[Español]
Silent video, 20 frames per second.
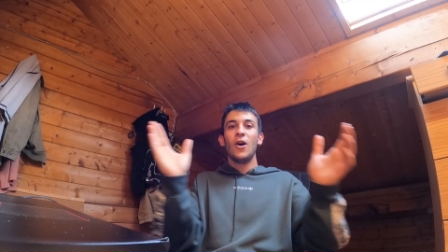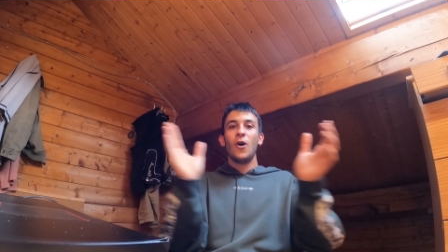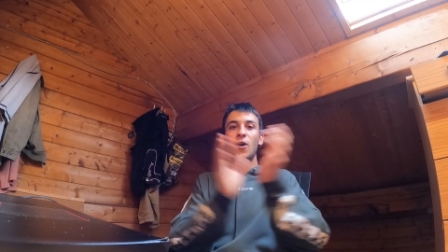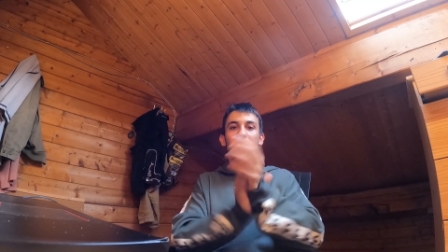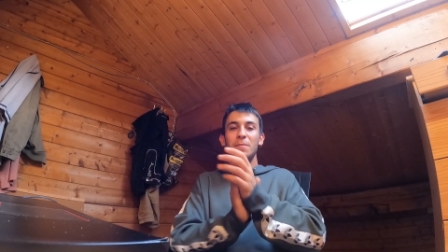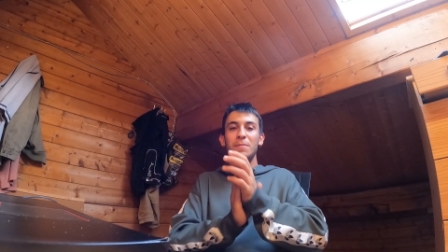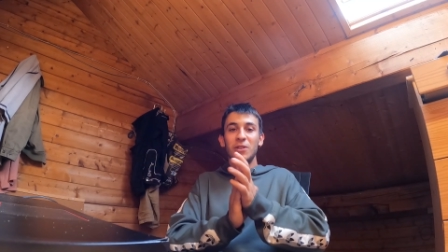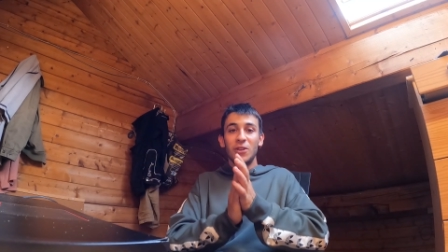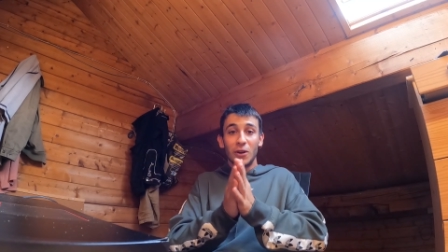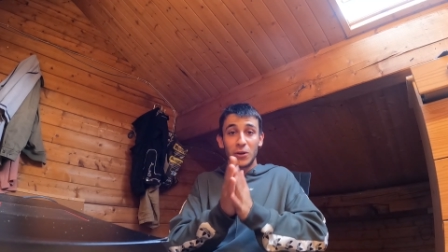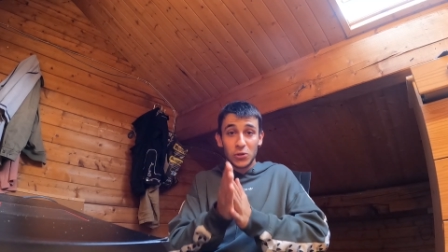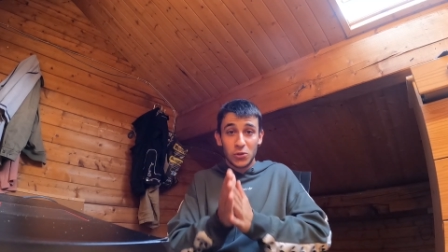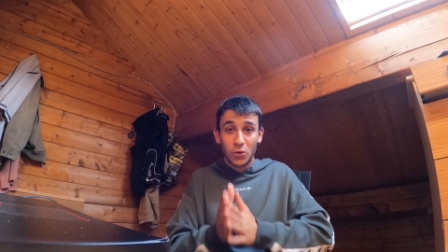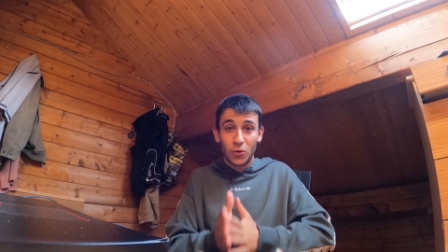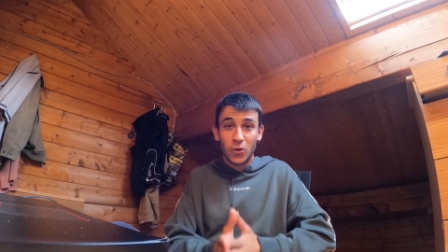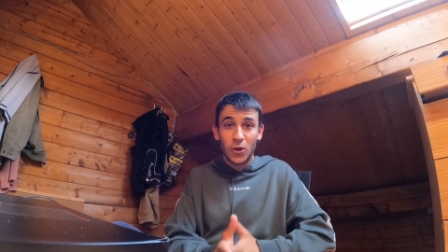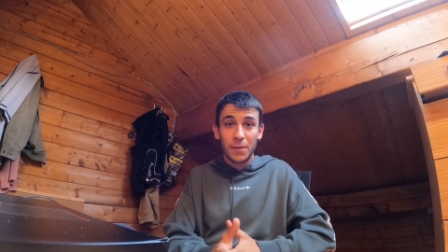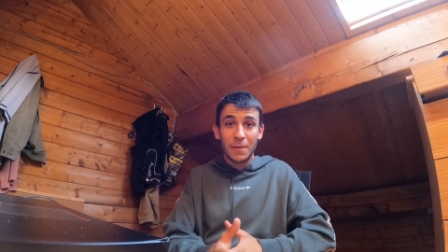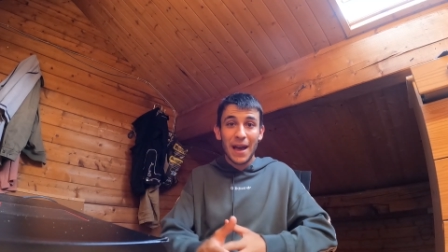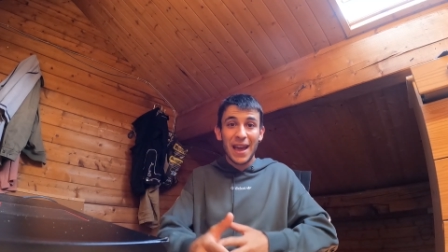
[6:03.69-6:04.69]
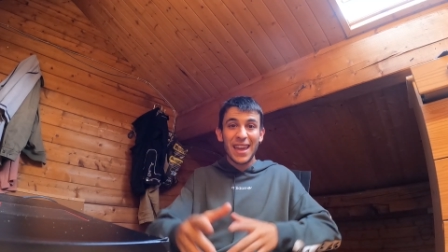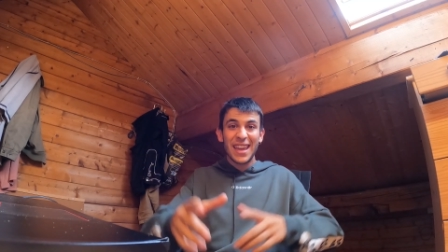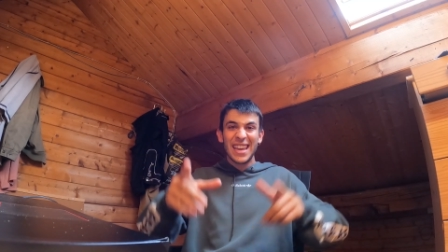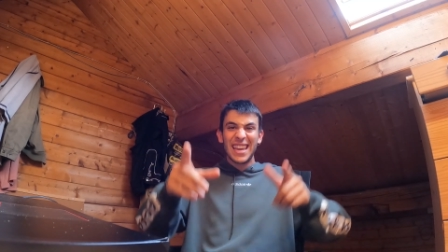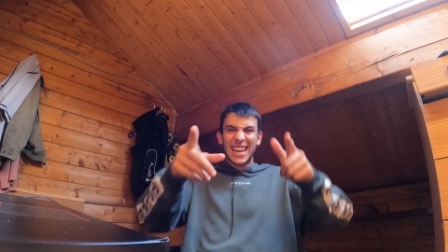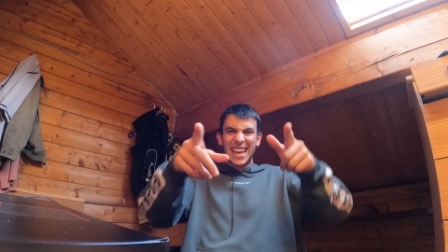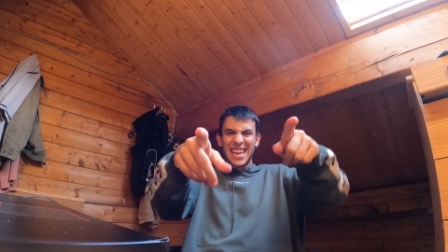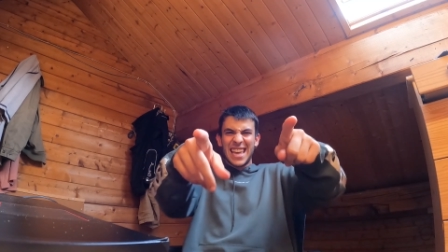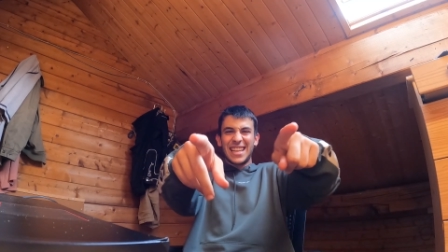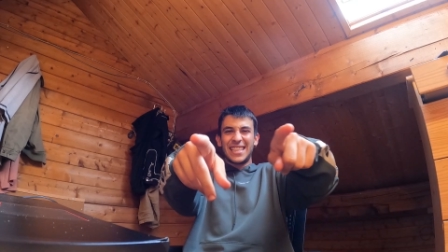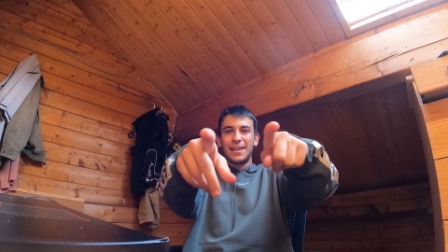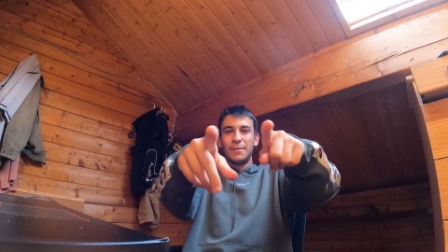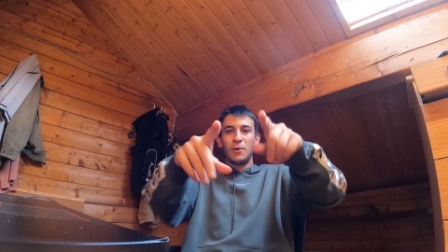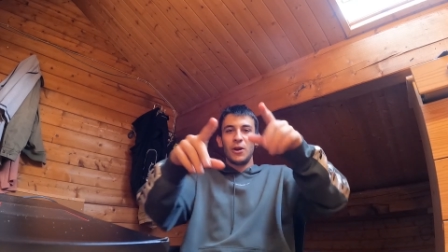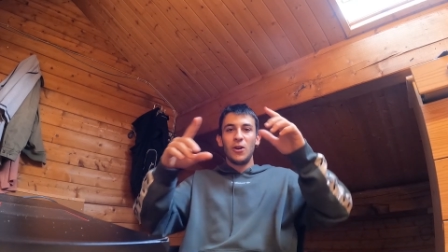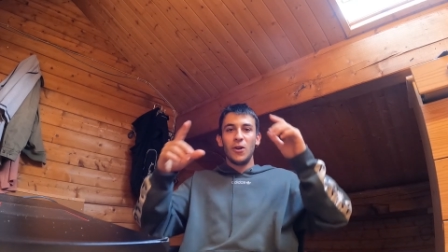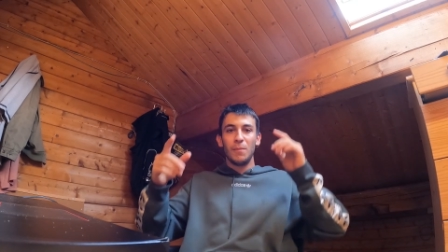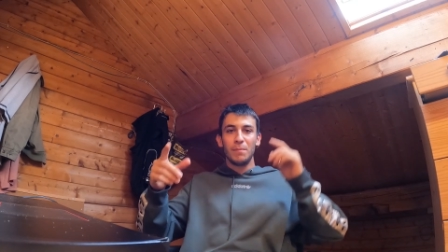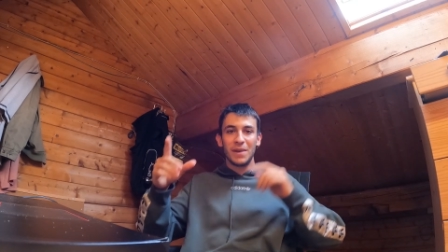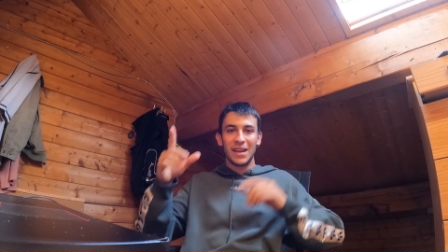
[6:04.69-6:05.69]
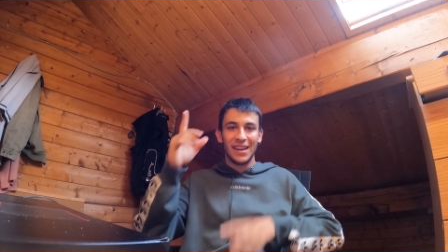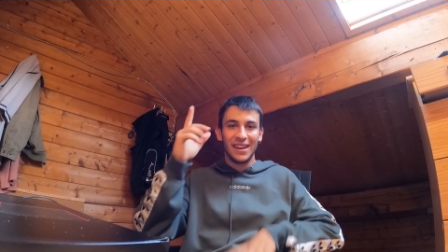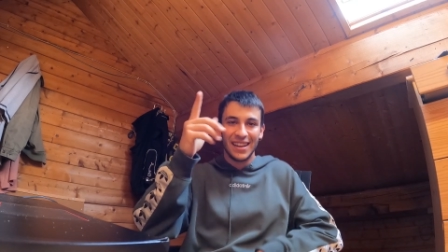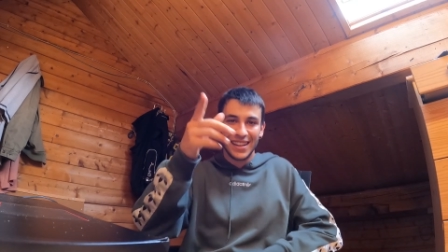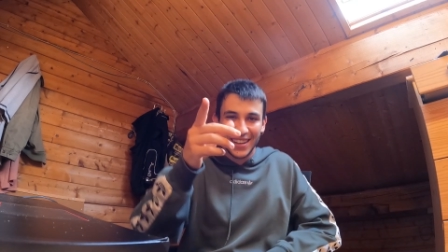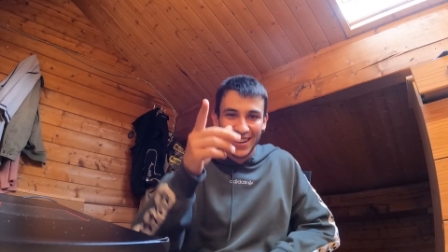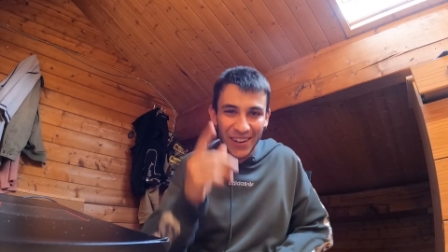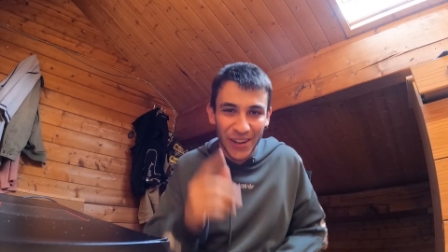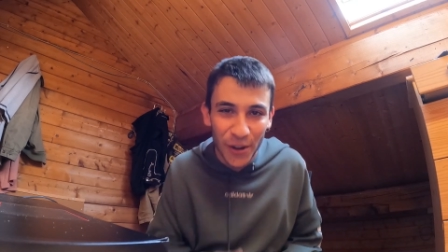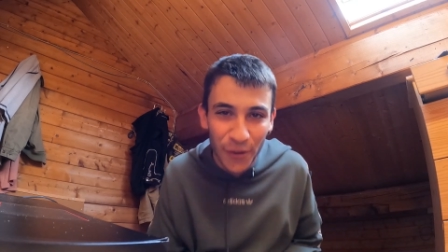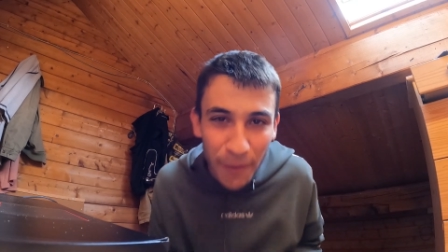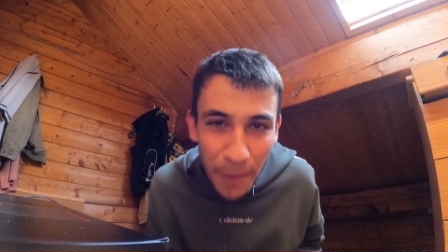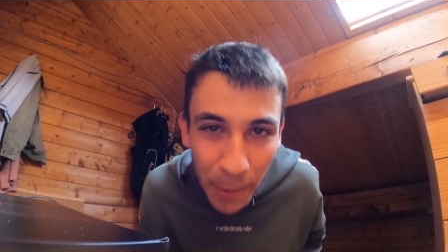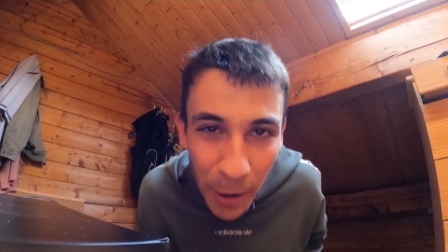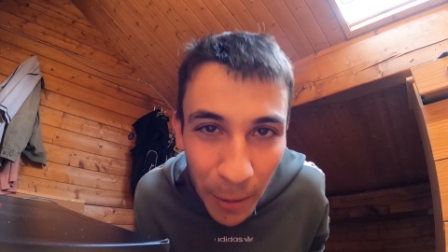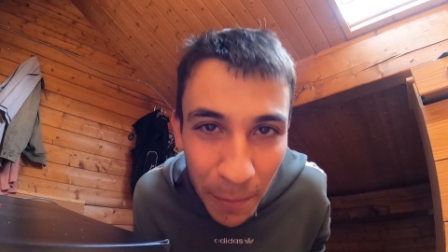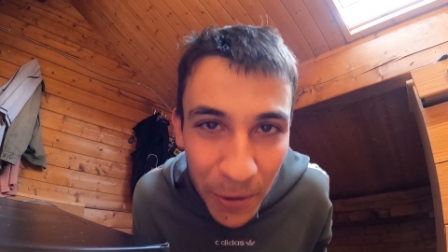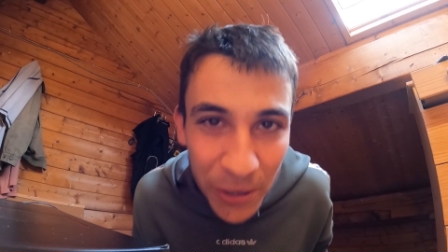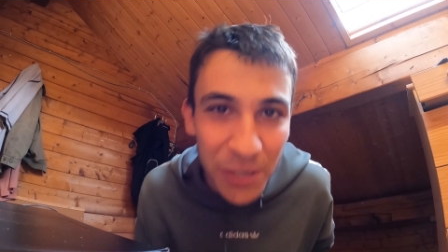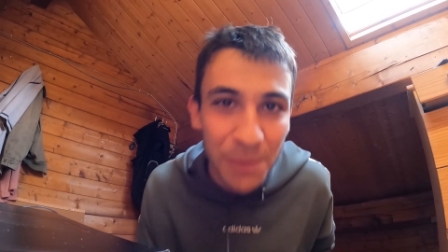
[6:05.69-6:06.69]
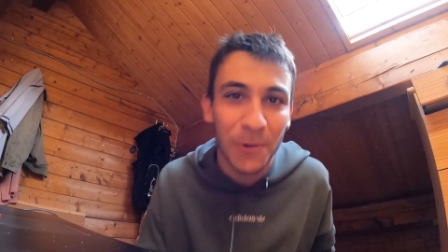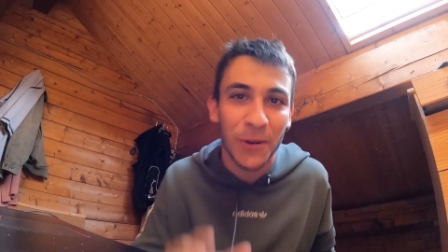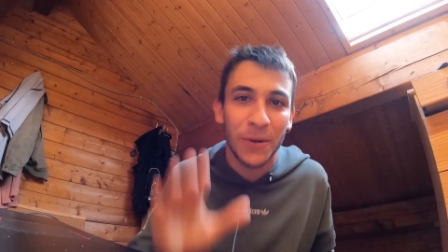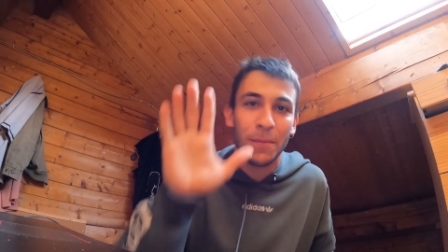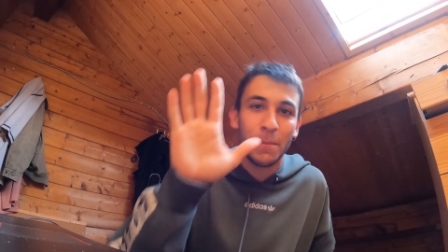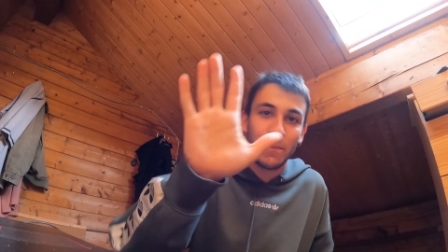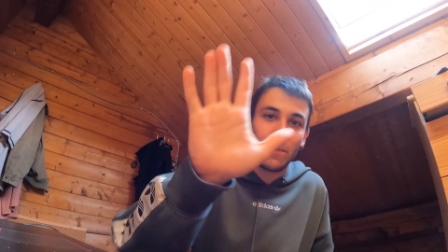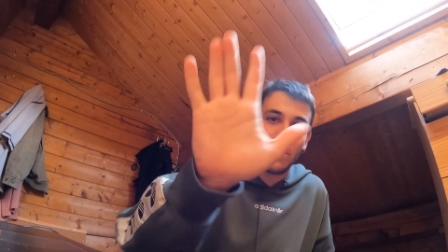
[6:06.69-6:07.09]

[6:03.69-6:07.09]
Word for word: os invito a que os suscribáis, que ya estamos en los mil. Nos vemos en los próximos.